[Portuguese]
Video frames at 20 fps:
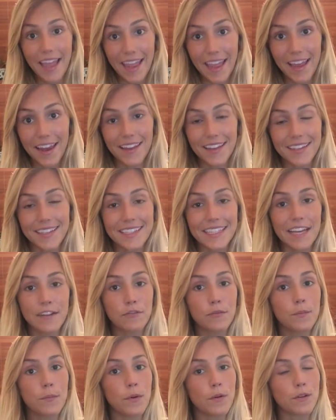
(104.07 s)
Ela que
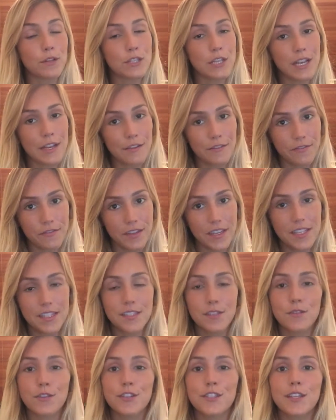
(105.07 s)
dava um pouco de
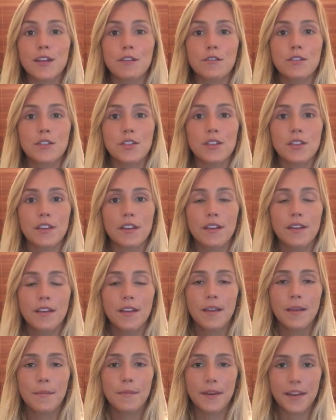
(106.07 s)
leveza e nostalgia
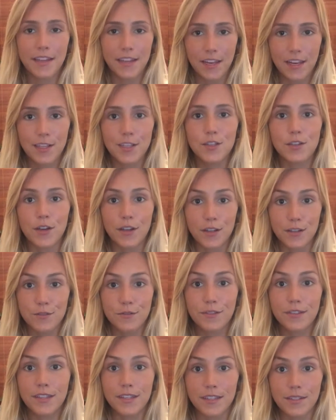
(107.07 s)
para aquelas horas
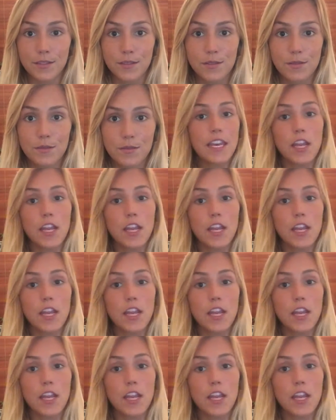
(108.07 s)
no trânsito.